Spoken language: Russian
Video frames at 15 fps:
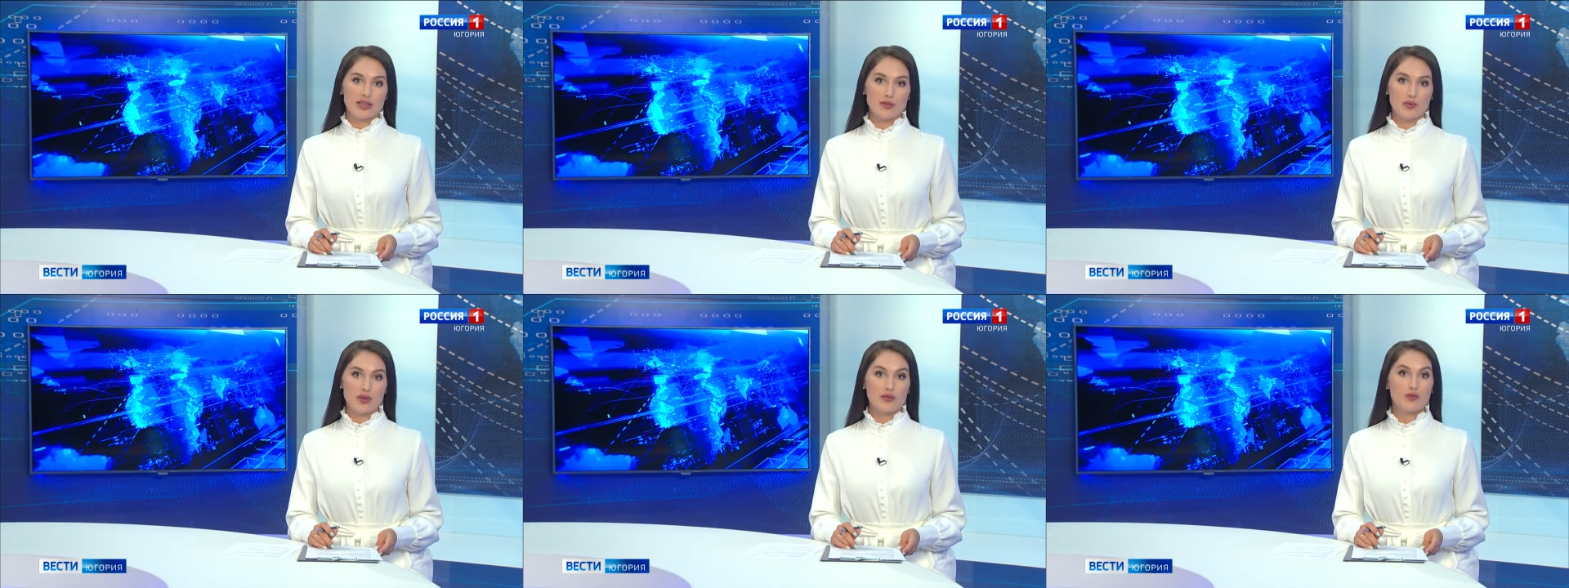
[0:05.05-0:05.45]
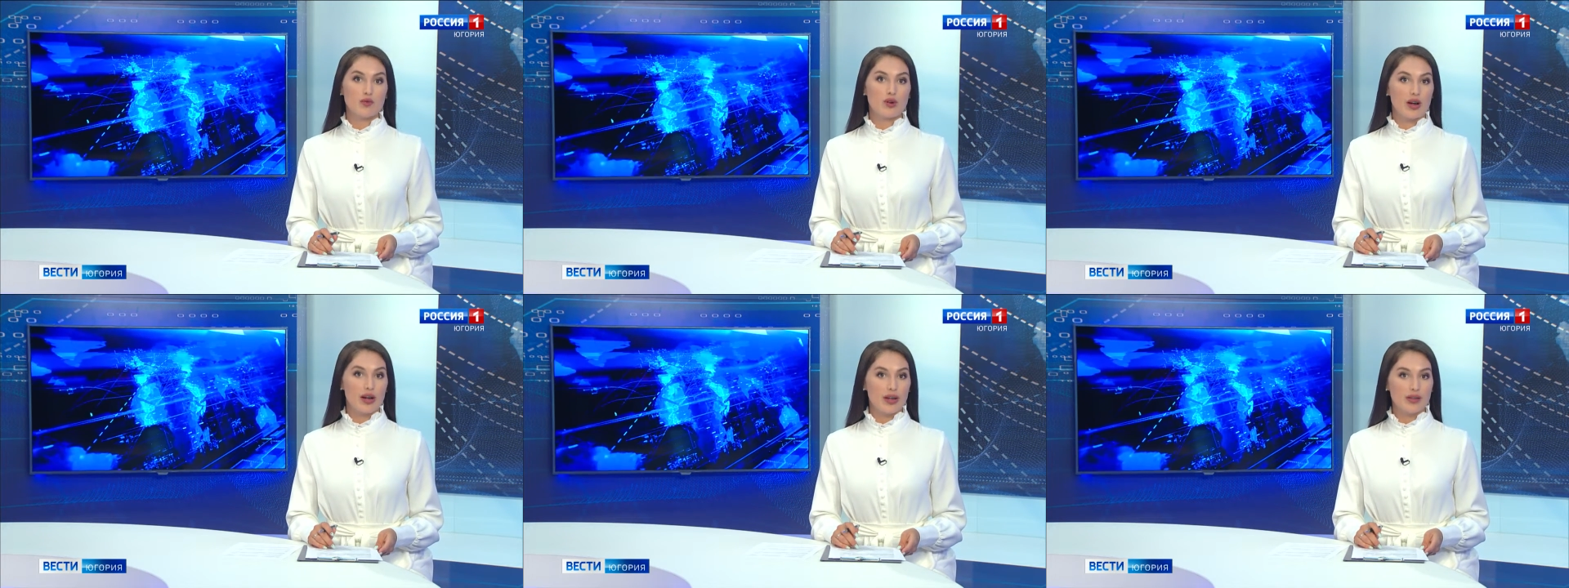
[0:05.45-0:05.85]
Теперь в
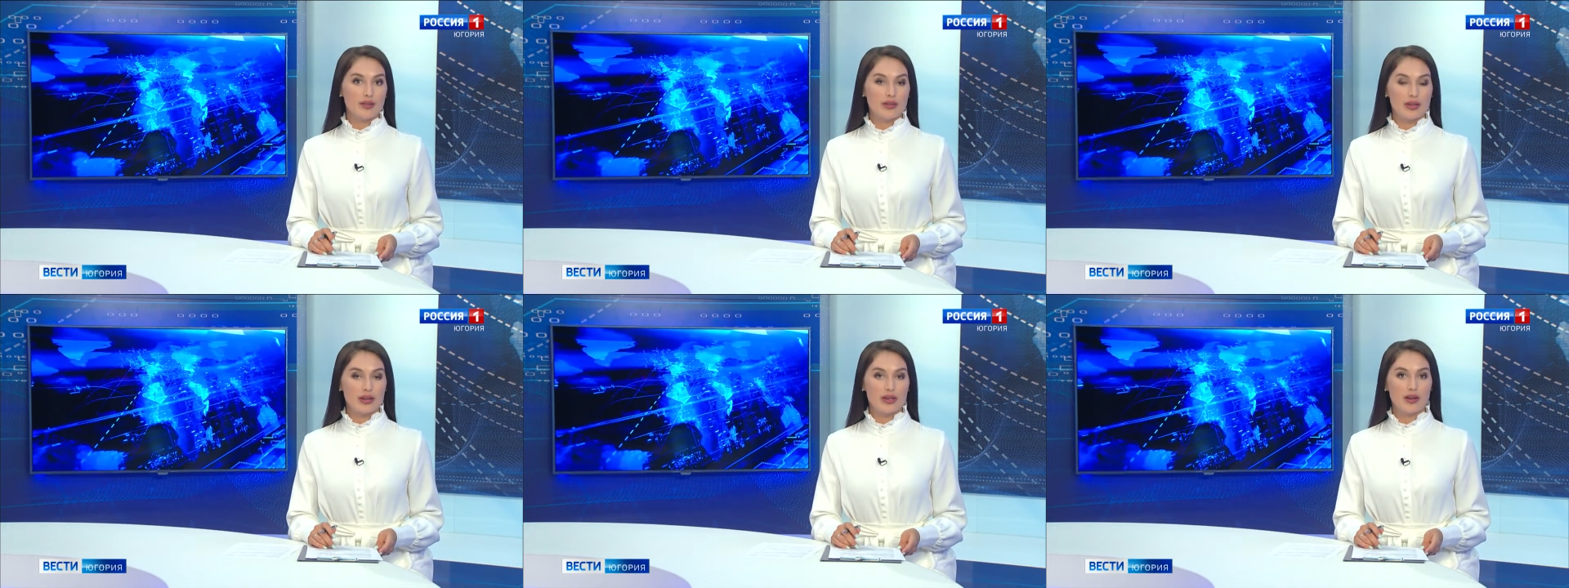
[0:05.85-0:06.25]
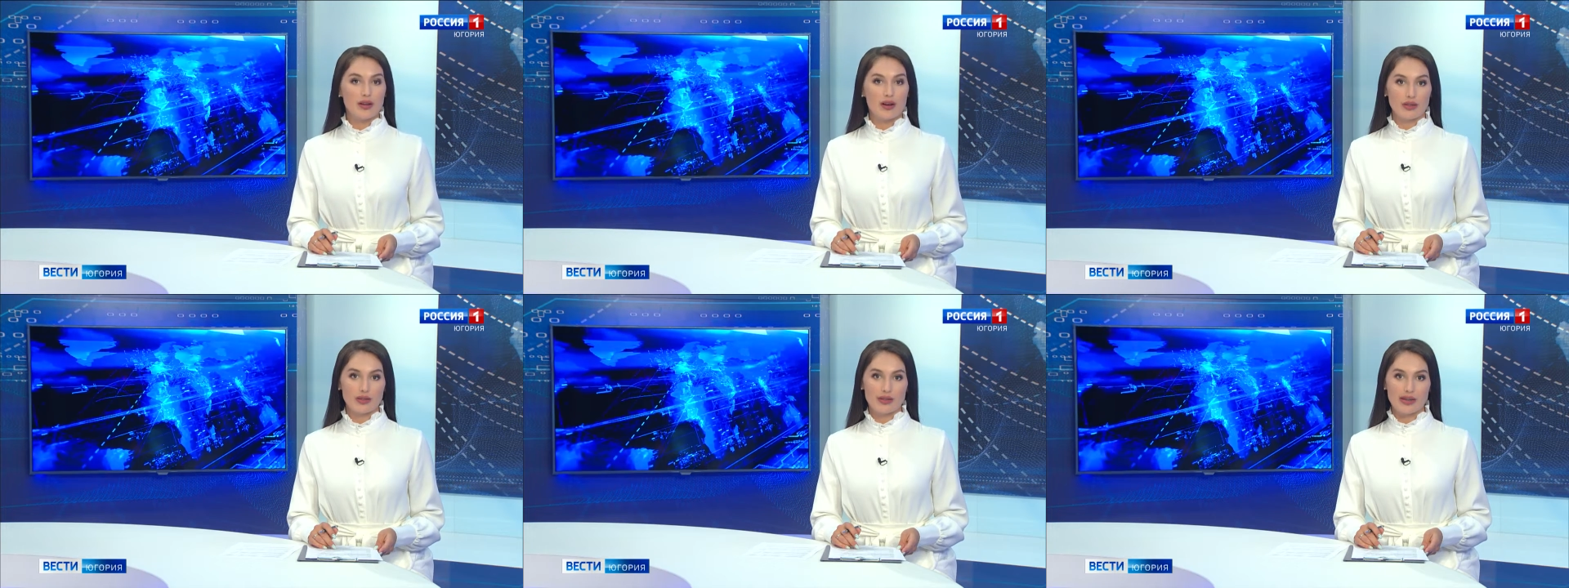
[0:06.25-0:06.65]
Урае на реке
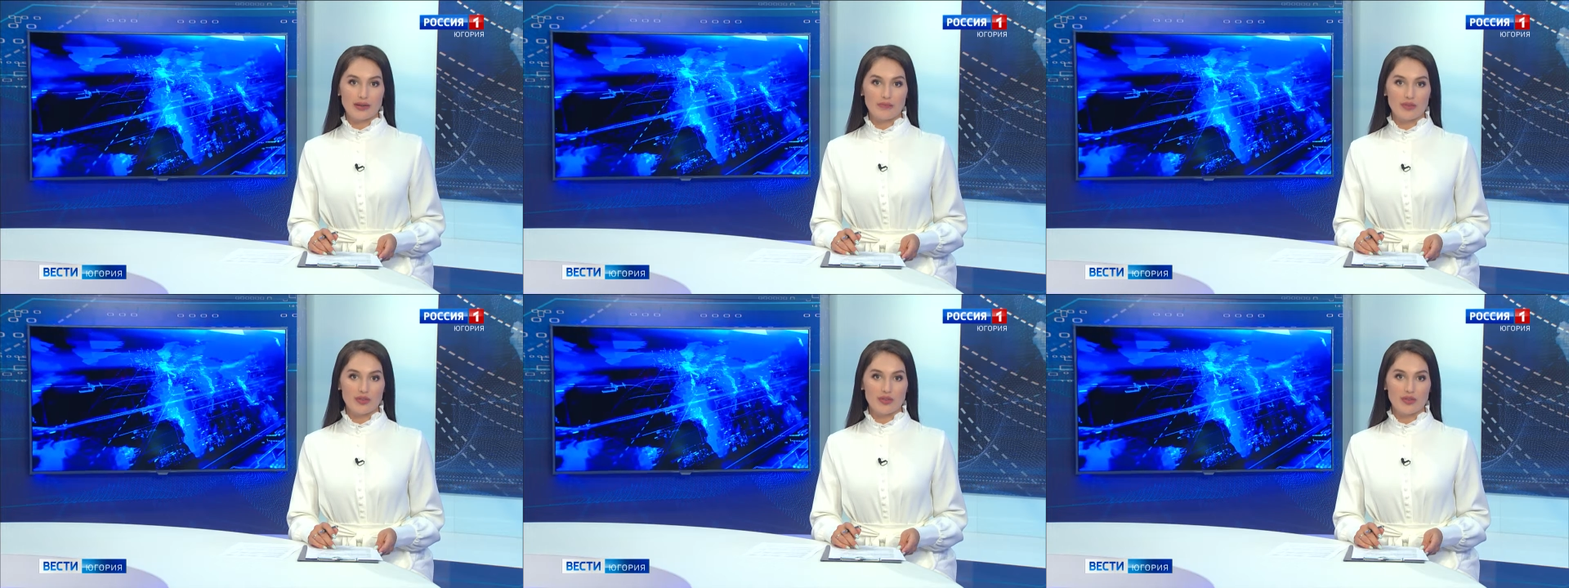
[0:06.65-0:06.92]
Канда.